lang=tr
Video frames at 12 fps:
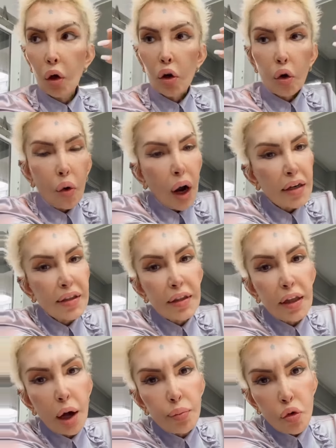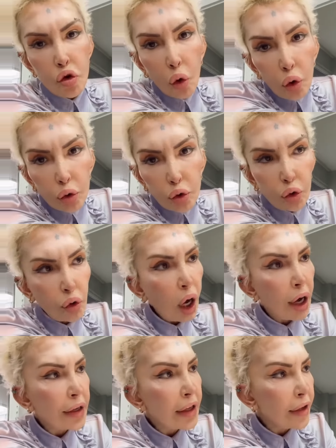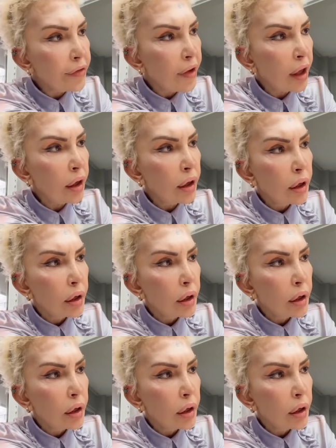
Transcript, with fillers: Kuvars'ın yapmış olduğu ankette